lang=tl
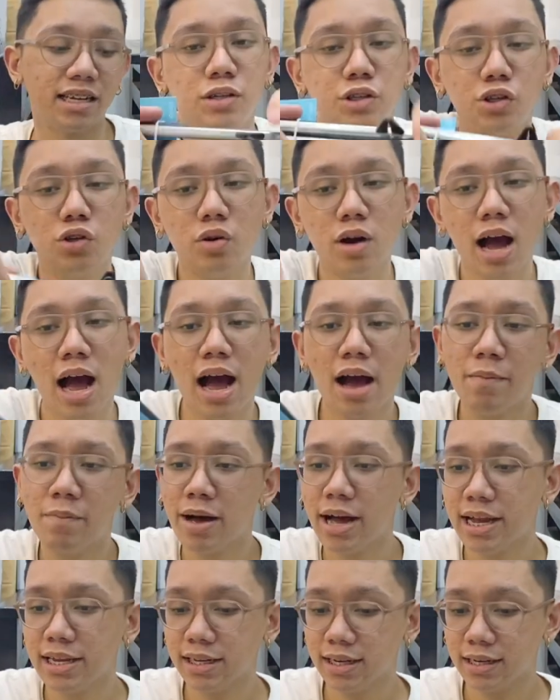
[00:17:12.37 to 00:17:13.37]
Yung
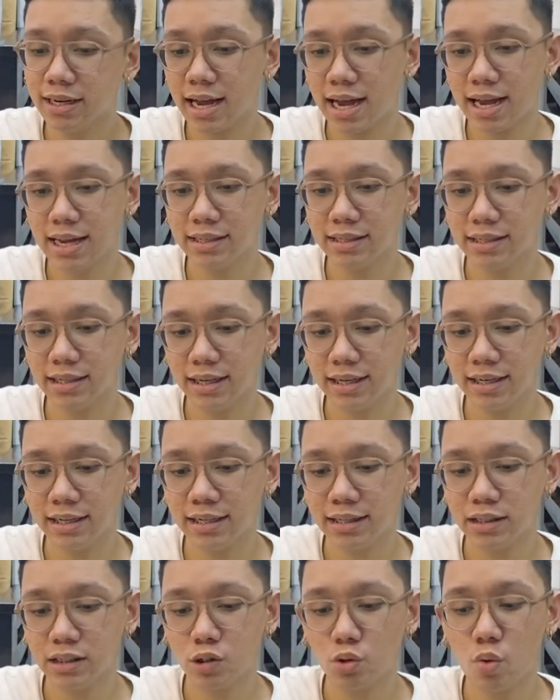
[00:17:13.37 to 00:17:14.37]
haba niya, guys,
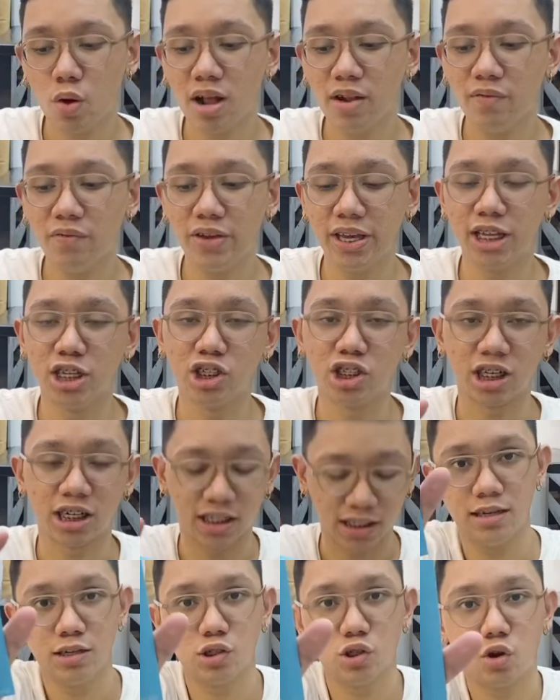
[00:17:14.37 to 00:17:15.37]
is 12
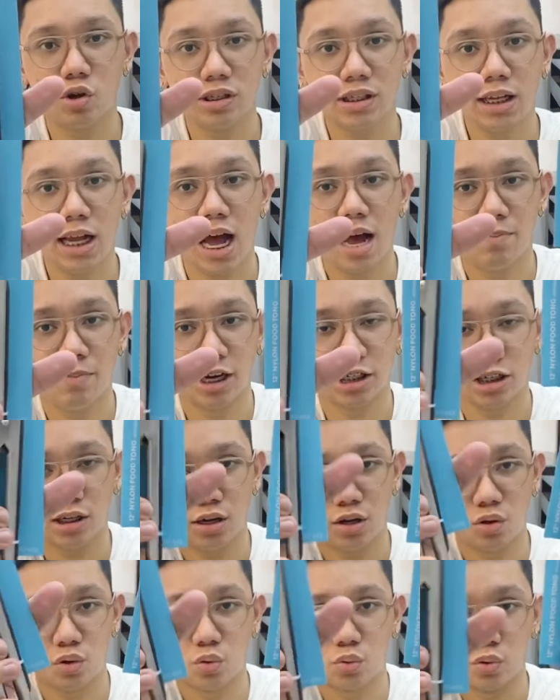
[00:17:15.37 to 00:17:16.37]
inches. So, kasing haba siya
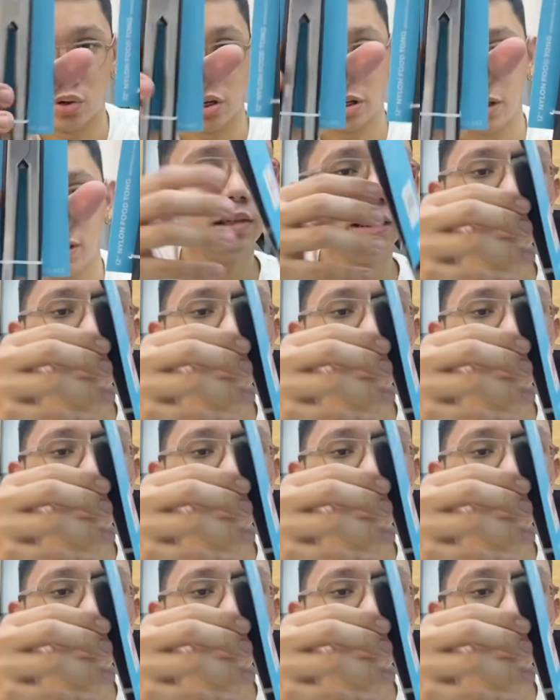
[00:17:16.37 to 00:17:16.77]
ng ruler.